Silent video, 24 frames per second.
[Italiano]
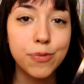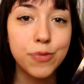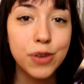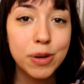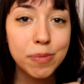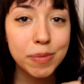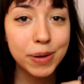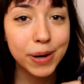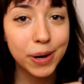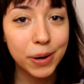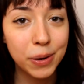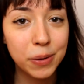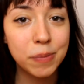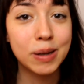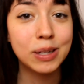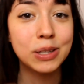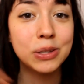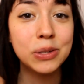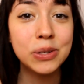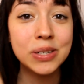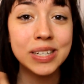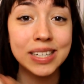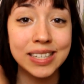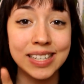voi mi
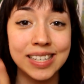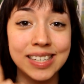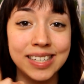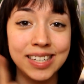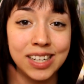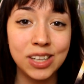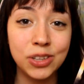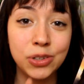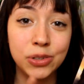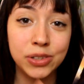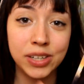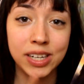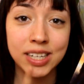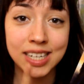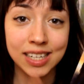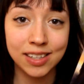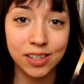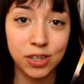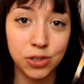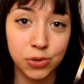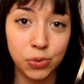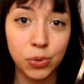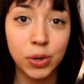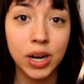raccomando state
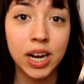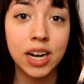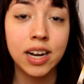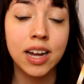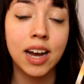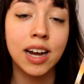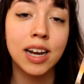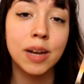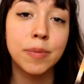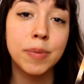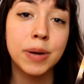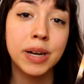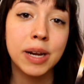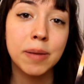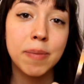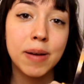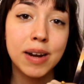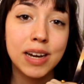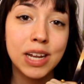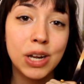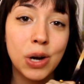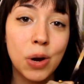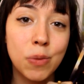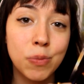sintonizzati sul canale perché
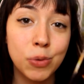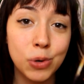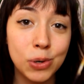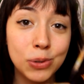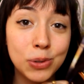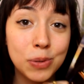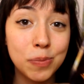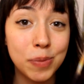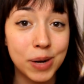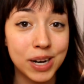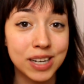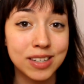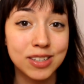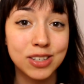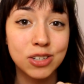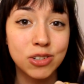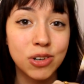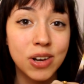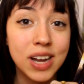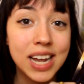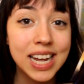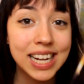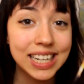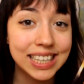parlerò molto
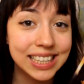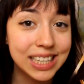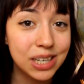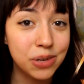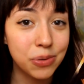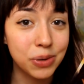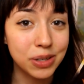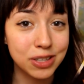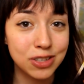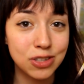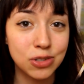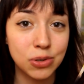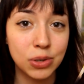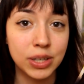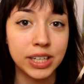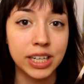presto di questo